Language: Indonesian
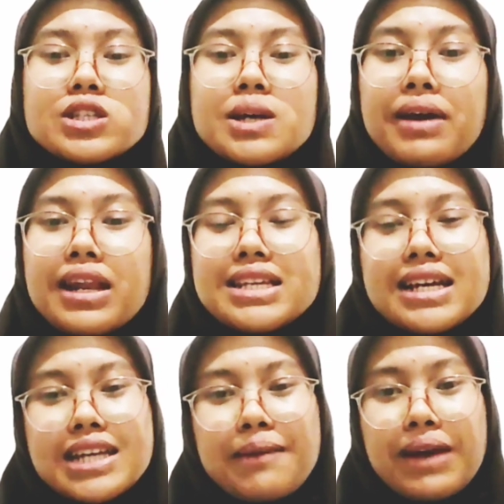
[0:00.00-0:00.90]
ku Chef Eri
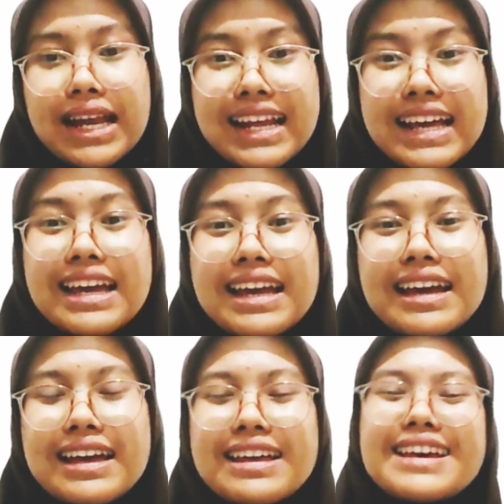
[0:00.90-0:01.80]
Chef Edi.
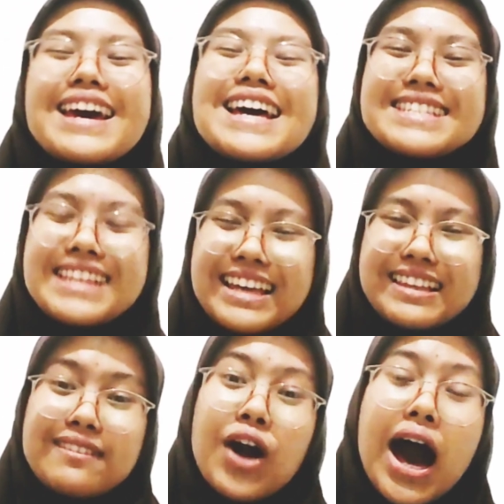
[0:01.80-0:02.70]

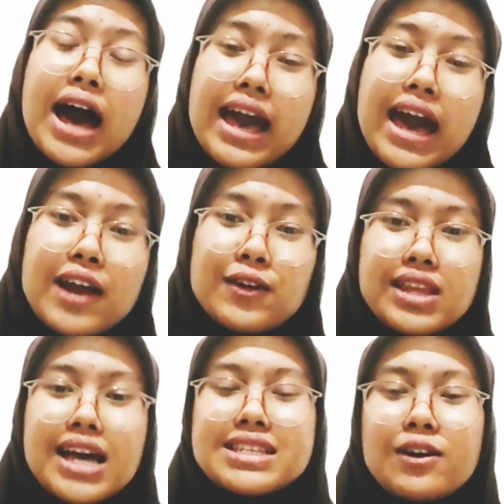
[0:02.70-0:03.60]
Sakit wae anu
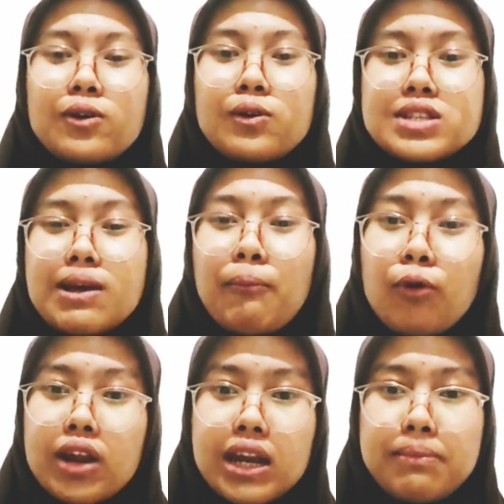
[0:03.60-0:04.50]
tiasa musim
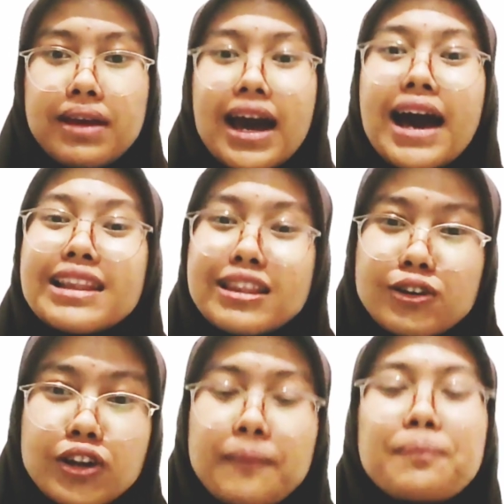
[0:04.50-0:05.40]
kuring
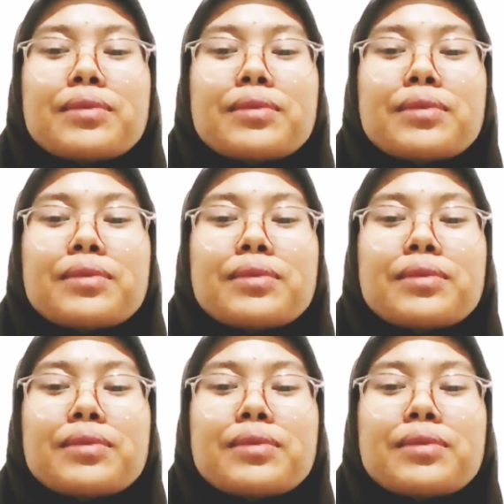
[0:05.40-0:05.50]
dipikahatur.